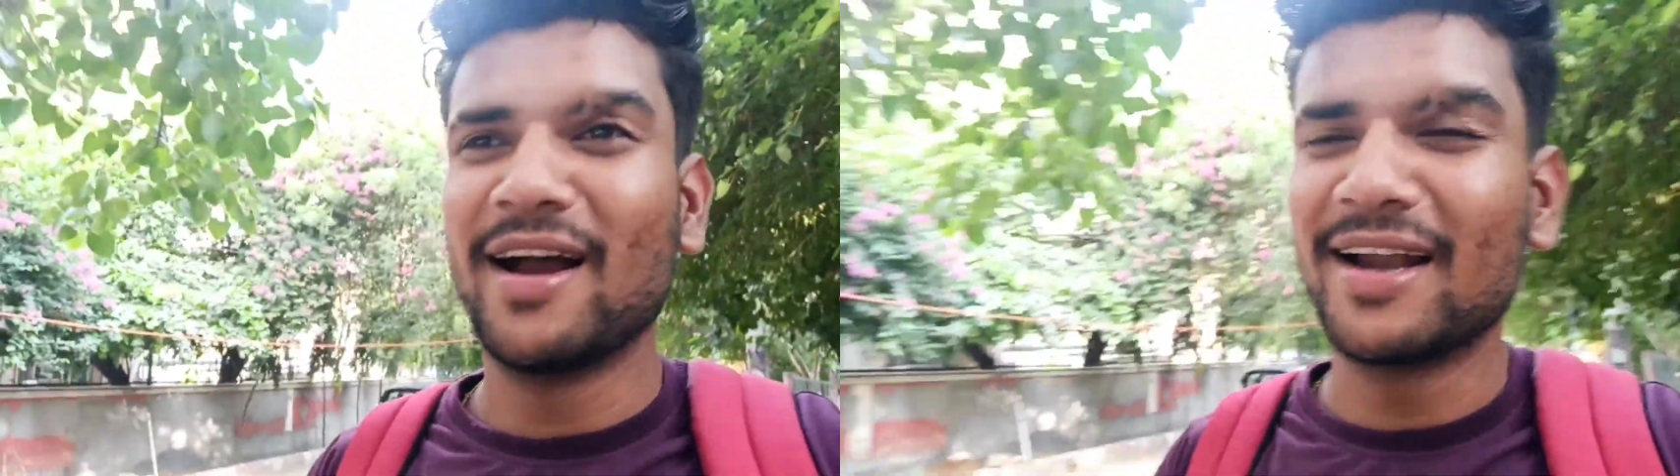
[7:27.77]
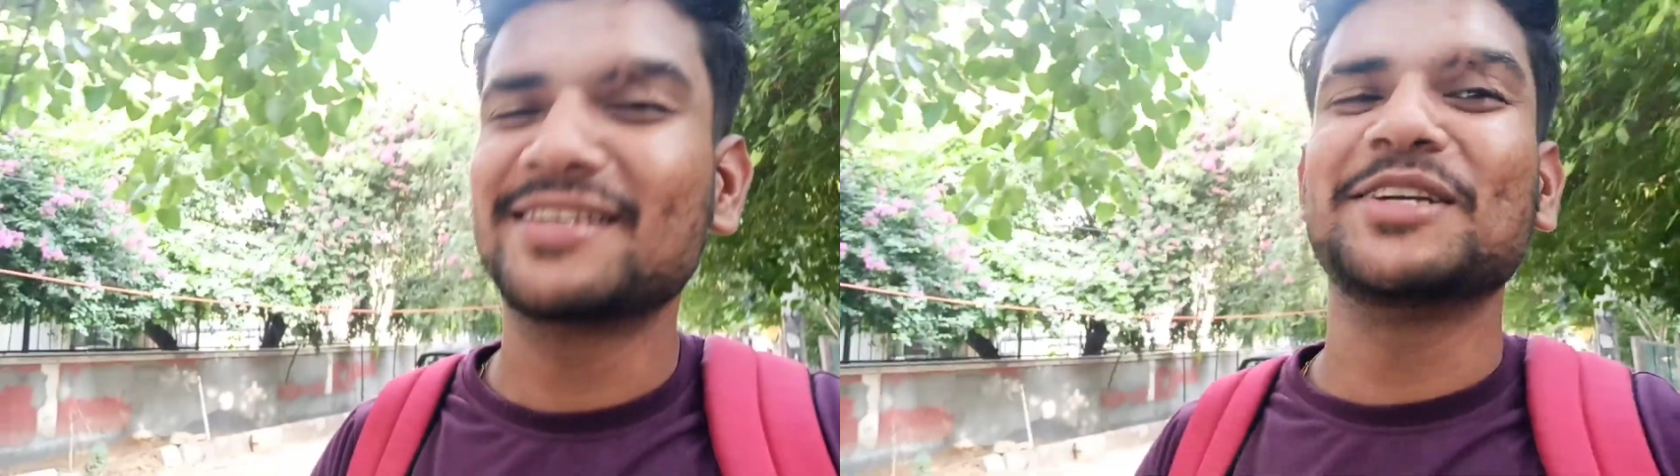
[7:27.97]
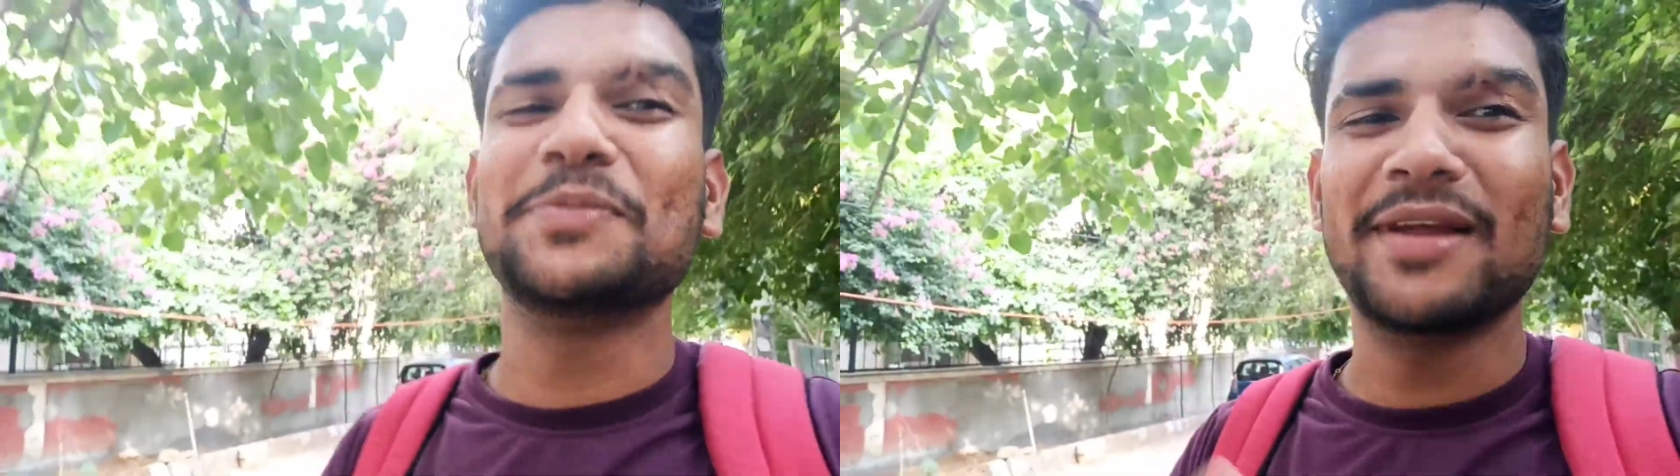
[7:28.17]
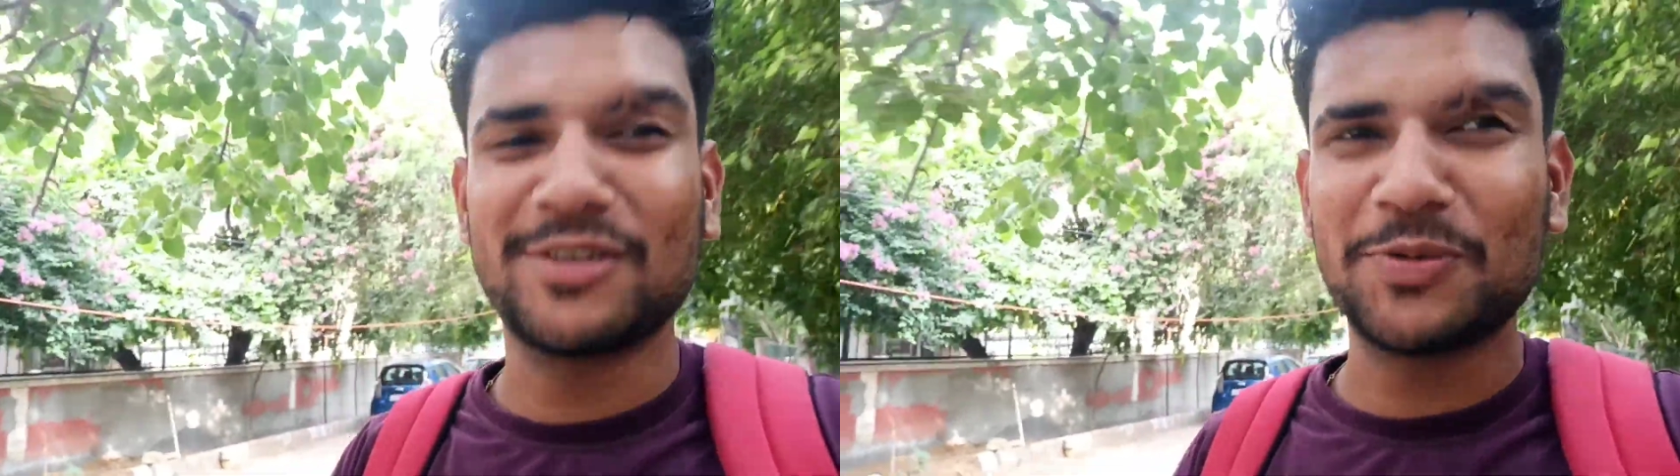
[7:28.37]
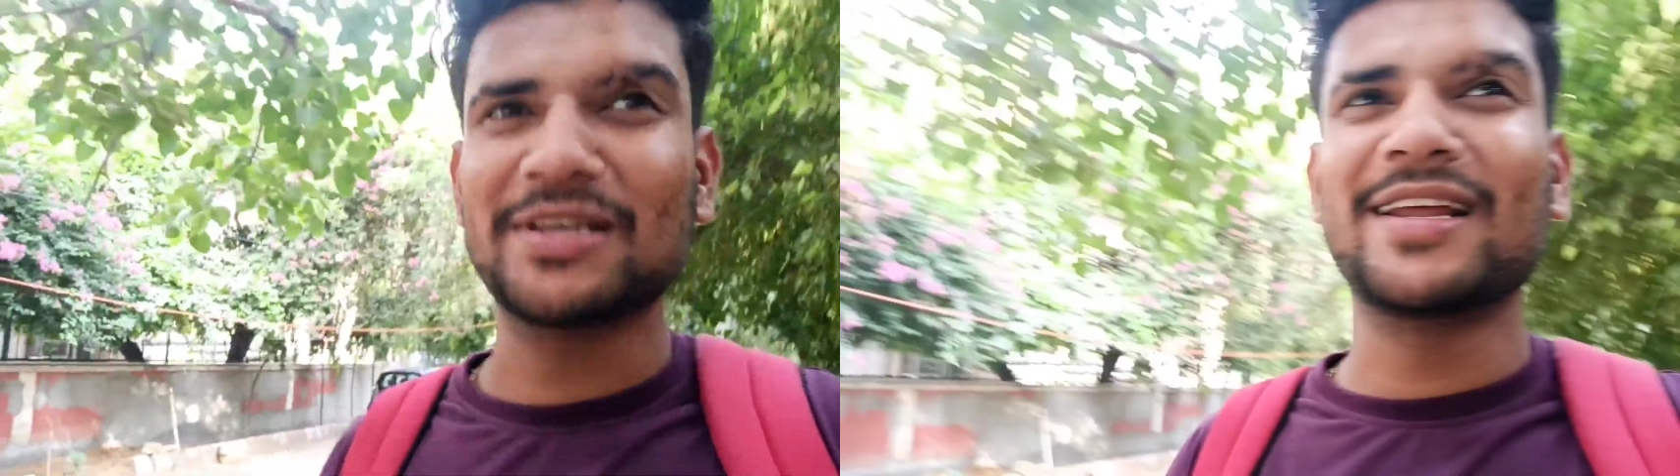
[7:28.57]
हर चीज़ में
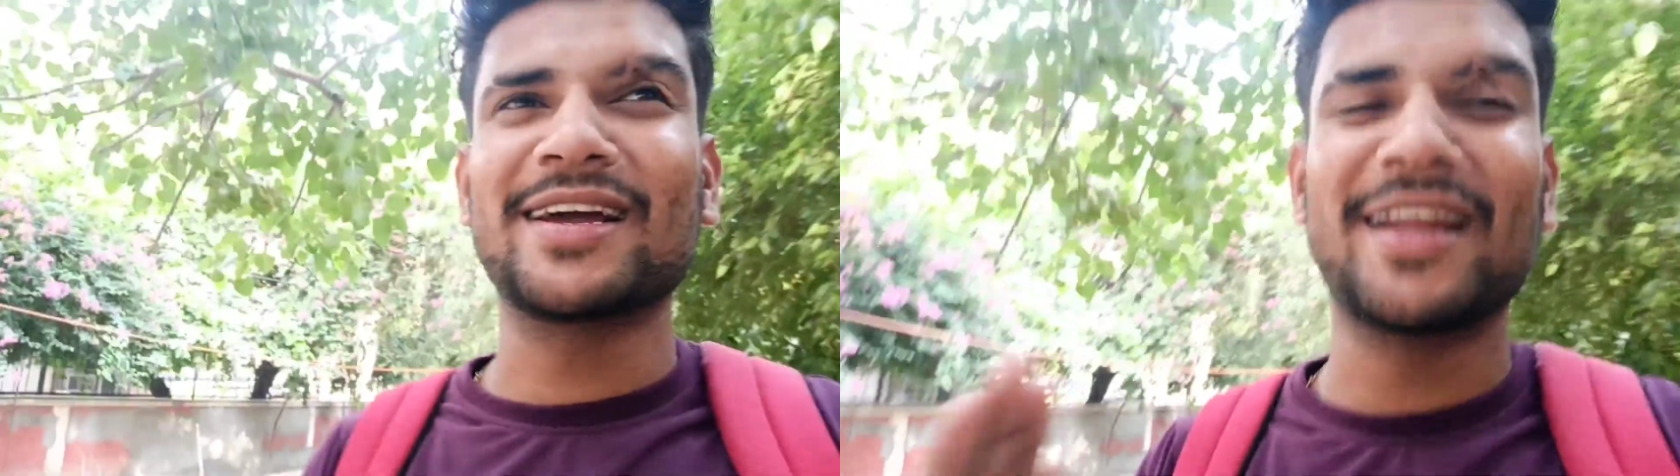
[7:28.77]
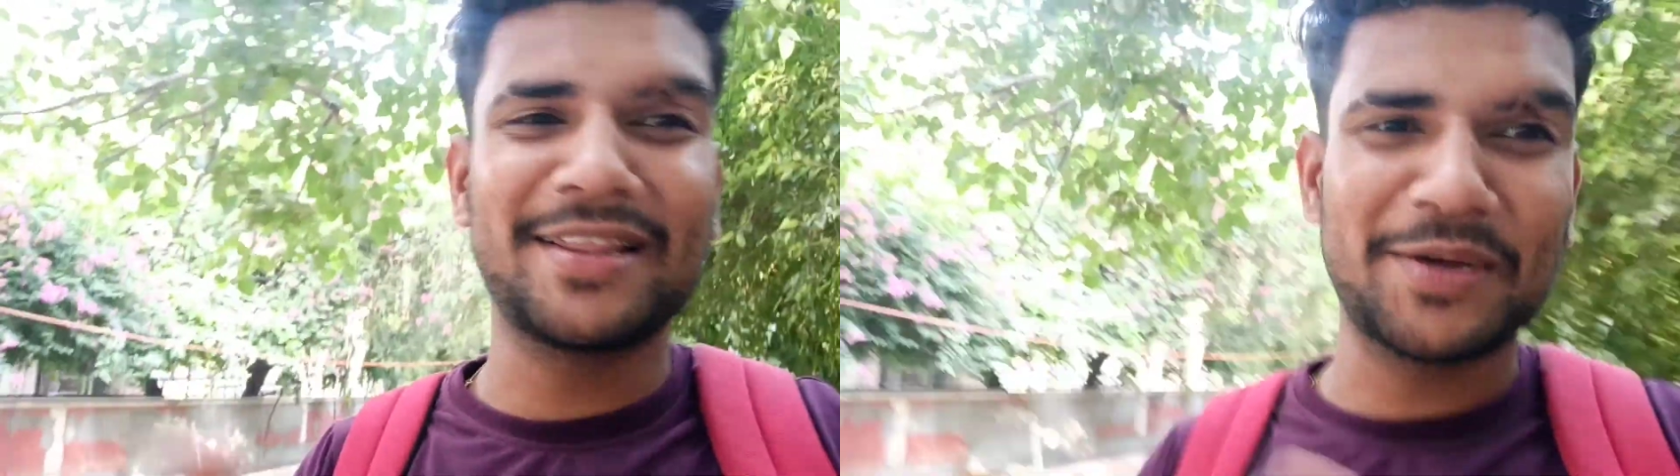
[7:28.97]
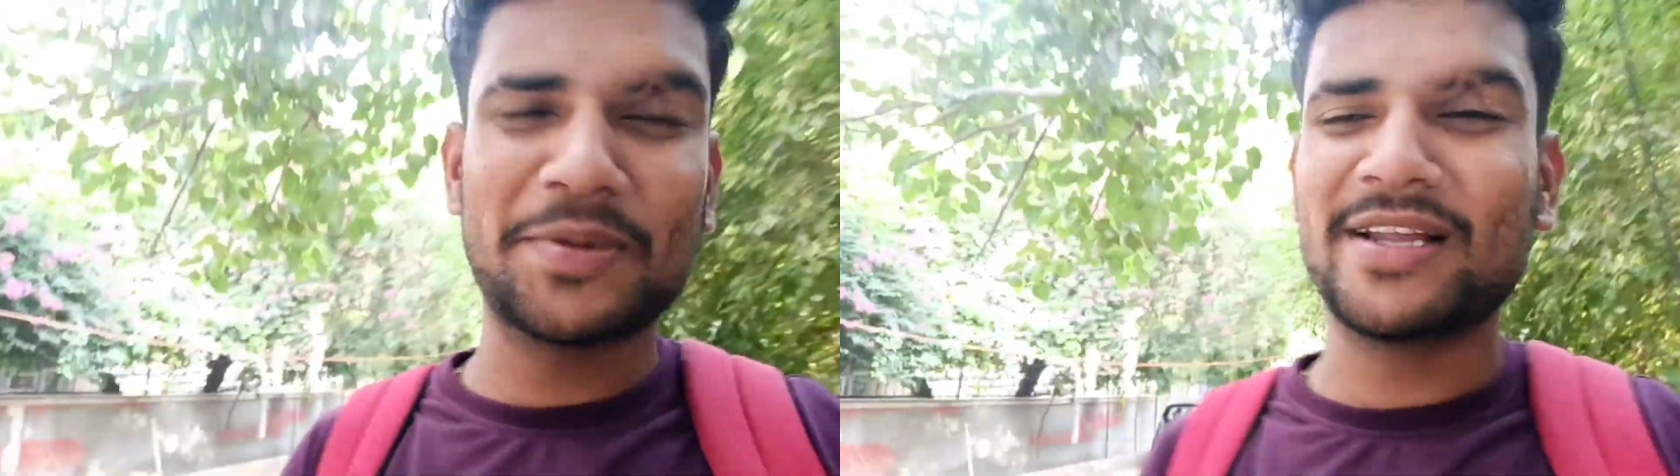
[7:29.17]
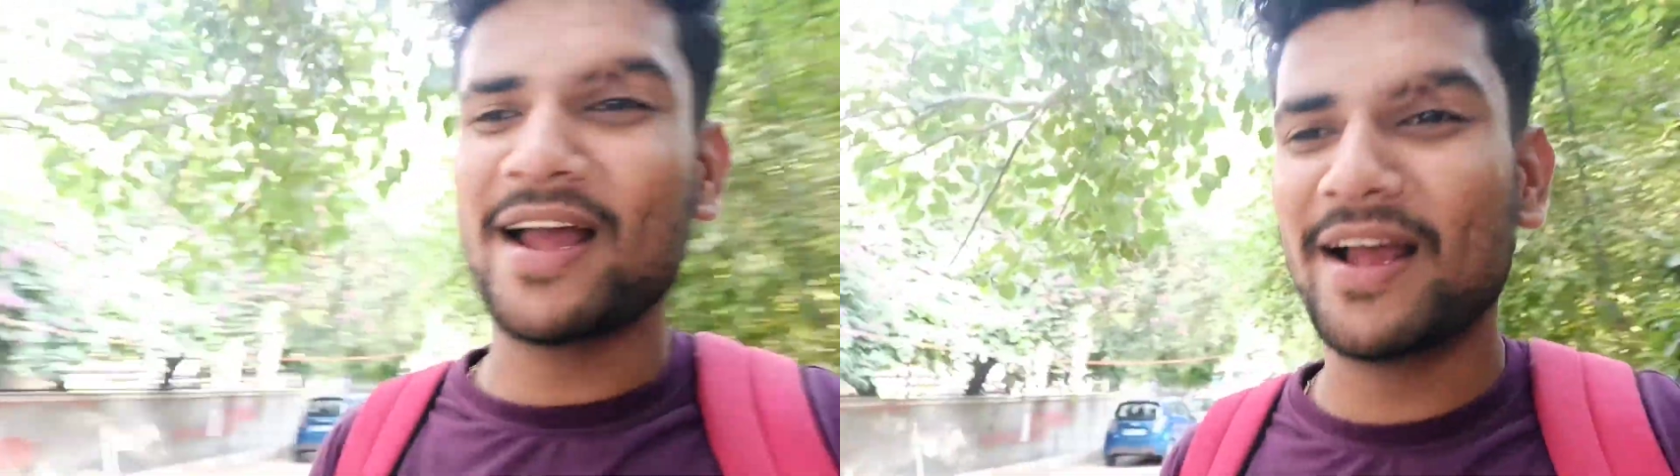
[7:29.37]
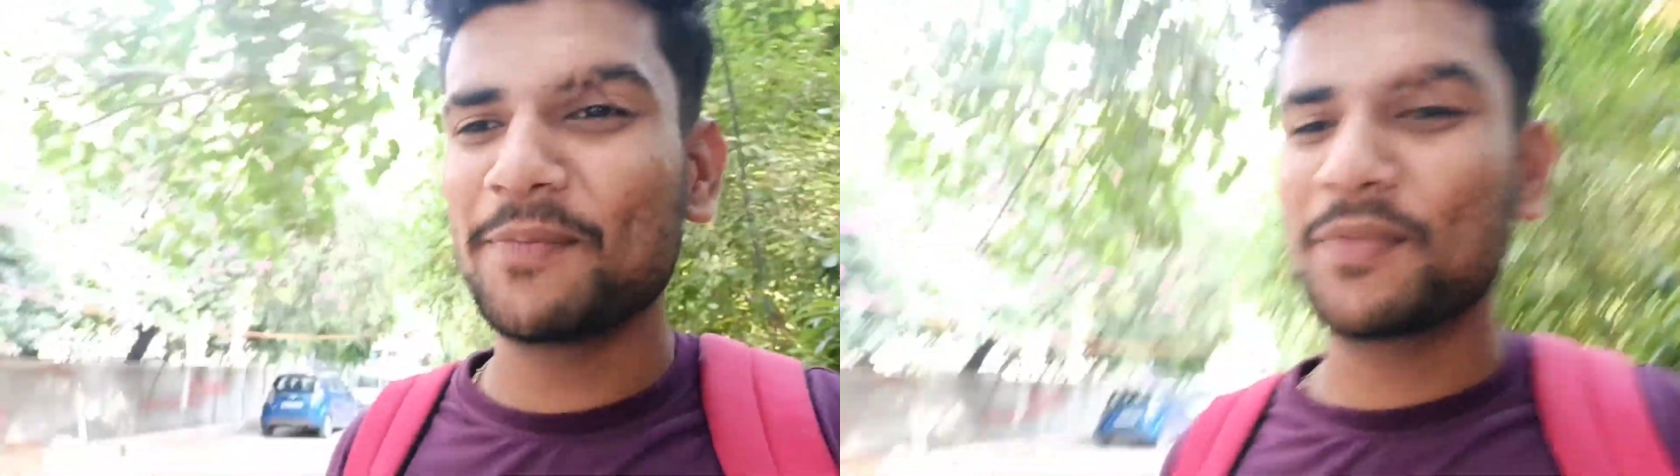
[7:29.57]
सुबह से लेकर अंत तक मज़ा
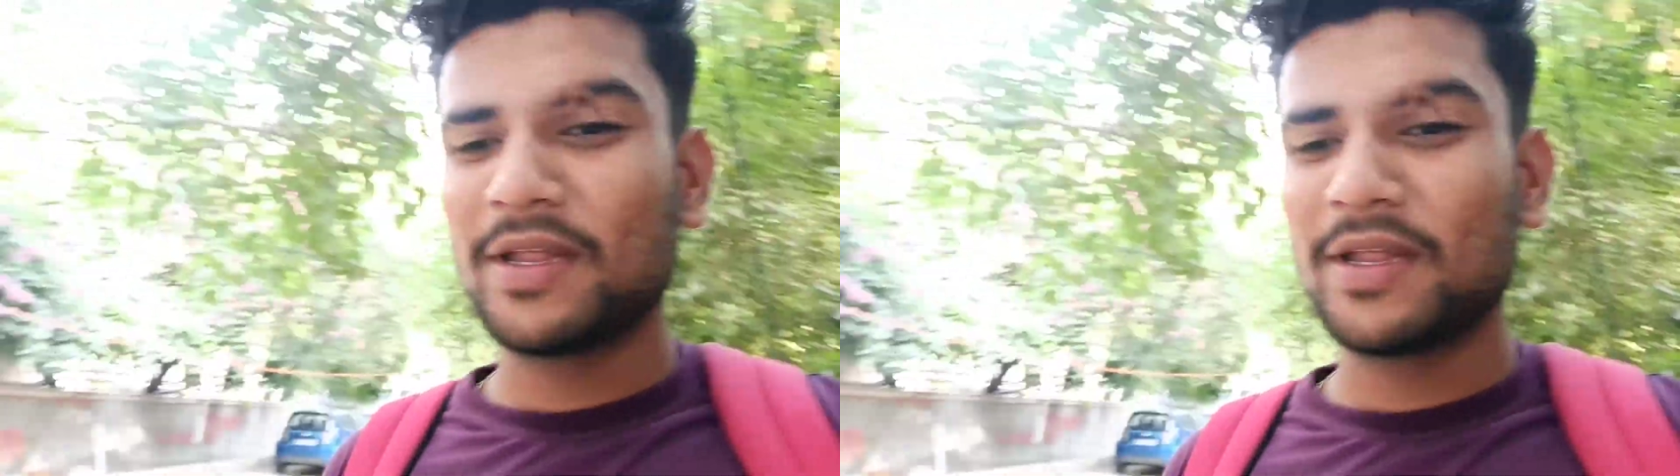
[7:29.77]
आया